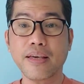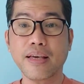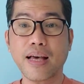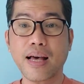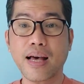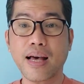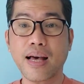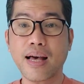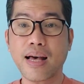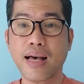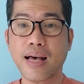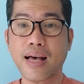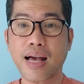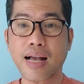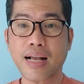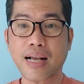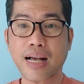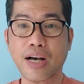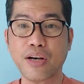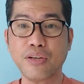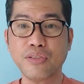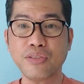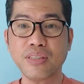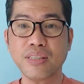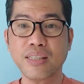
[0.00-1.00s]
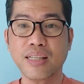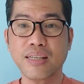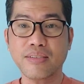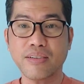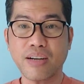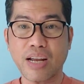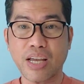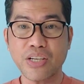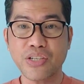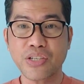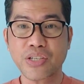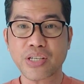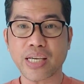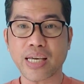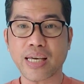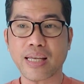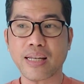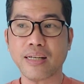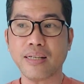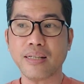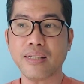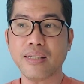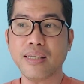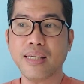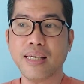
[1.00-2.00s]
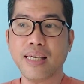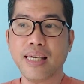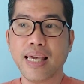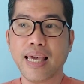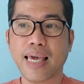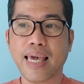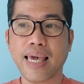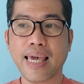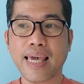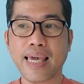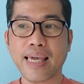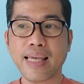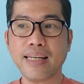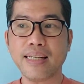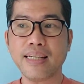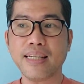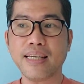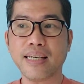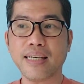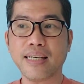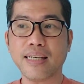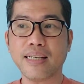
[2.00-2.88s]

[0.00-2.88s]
uh, account na Rachel and